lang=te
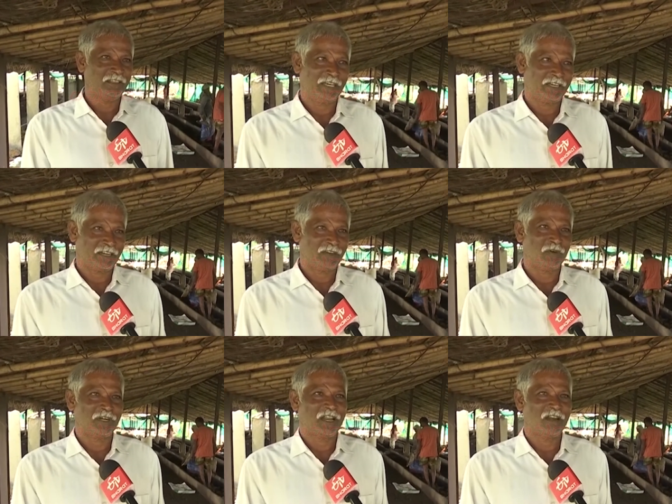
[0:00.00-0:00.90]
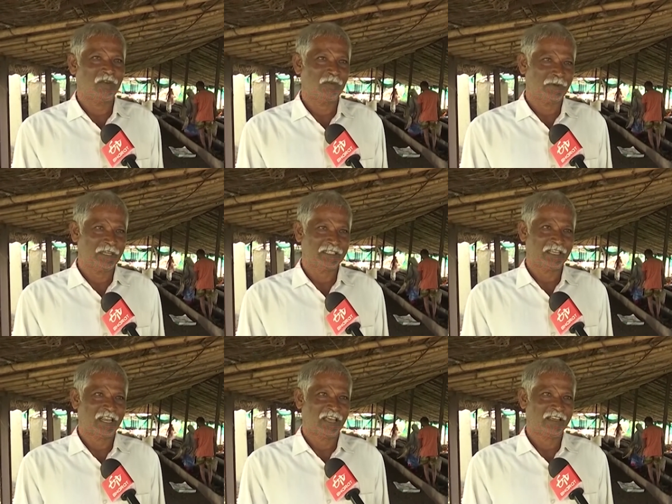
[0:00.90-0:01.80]
ఎకరాకు ఒక టన్ను
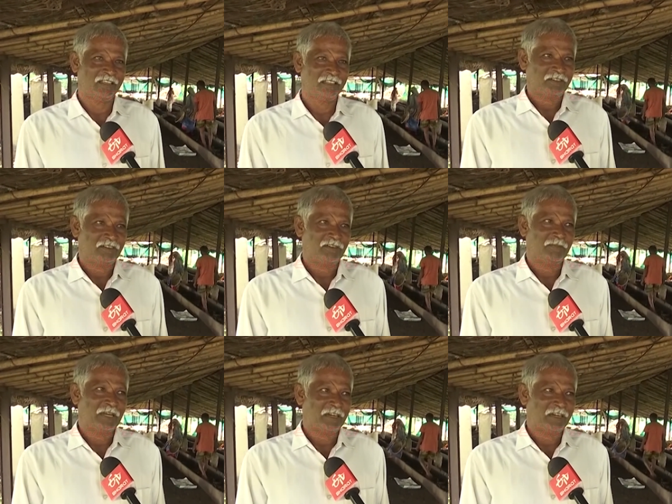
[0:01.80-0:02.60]
ఉపయోగించాలి మన